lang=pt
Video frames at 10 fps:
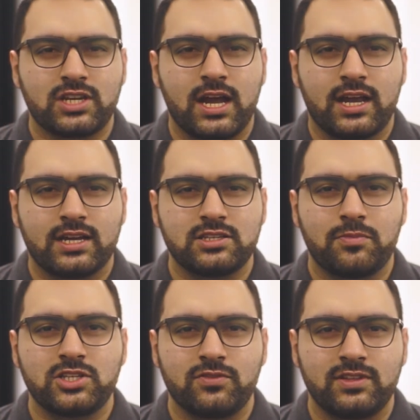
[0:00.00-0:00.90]
de cargas é
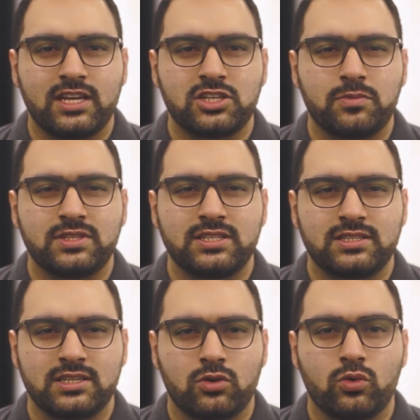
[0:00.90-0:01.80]
uma atividade que precisa
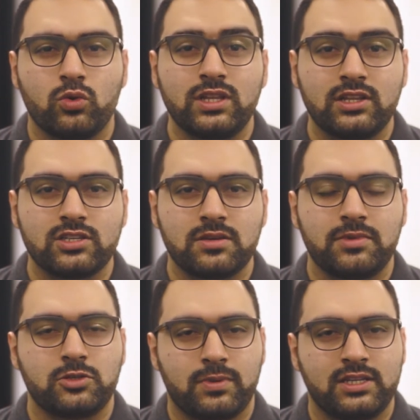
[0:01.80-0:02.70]
ser
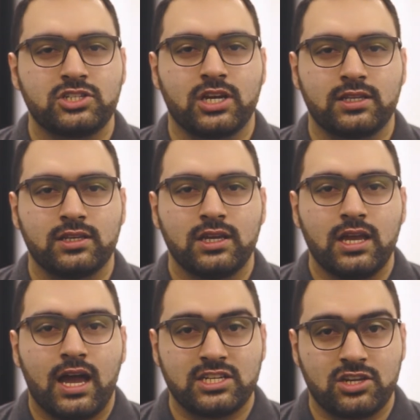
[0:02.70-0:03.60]
cuidadosamente planejada,
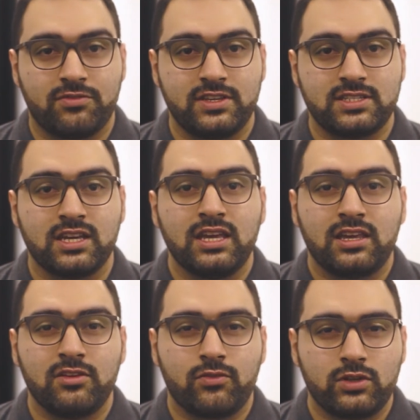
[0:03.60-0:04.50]
haja vista
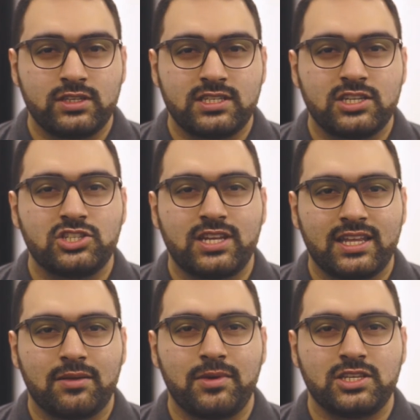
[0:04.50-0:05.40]
que influencia
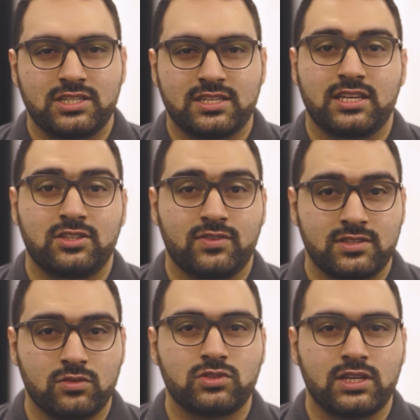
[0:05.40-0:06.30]
diretamente na
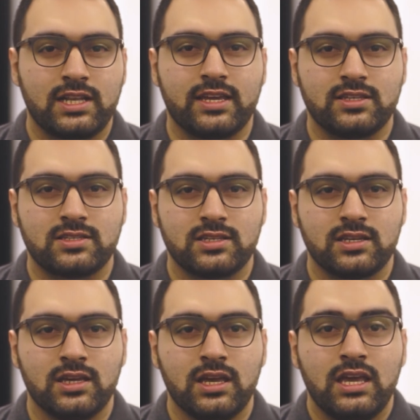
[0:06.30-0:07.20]
satisfação dos clientes.
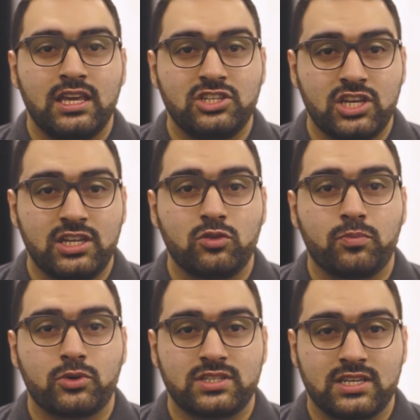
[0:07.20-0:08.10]
E gerir um
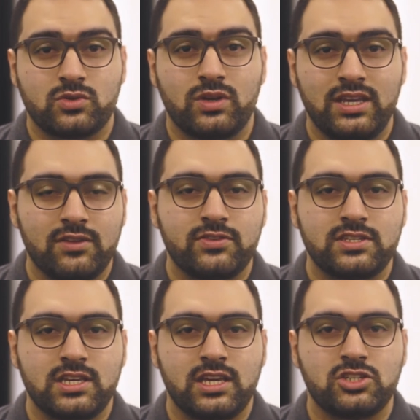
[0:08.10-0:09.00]
processo
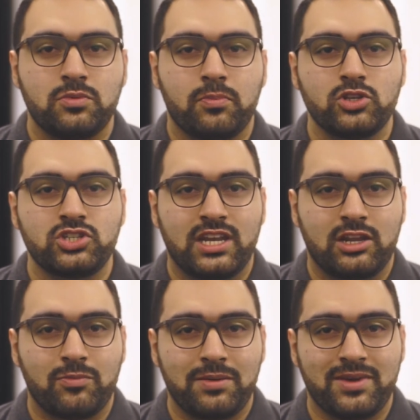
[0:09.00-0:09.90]
ineficiente pode
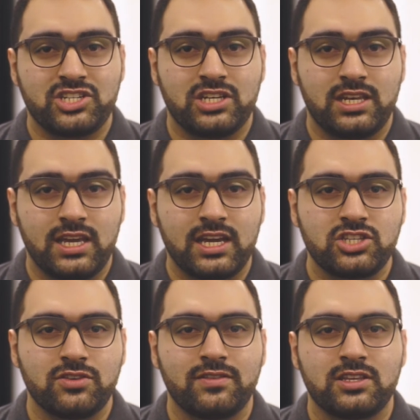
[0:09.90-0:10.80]
gerar uma imagem
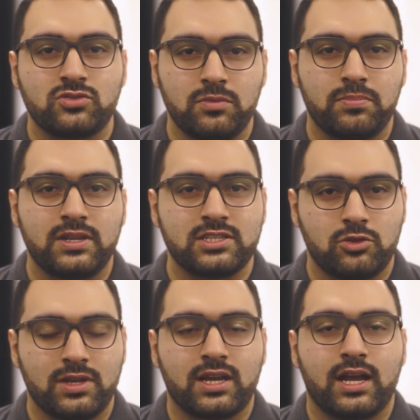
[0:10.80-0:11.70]
negativa da sua empresa
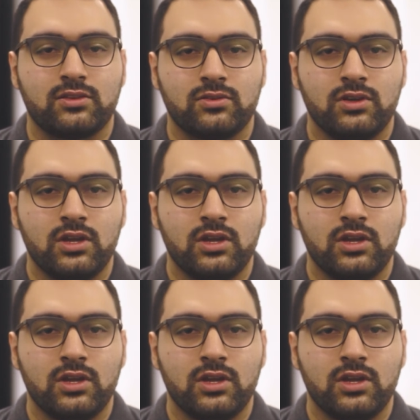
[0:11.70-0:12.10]
no mercado.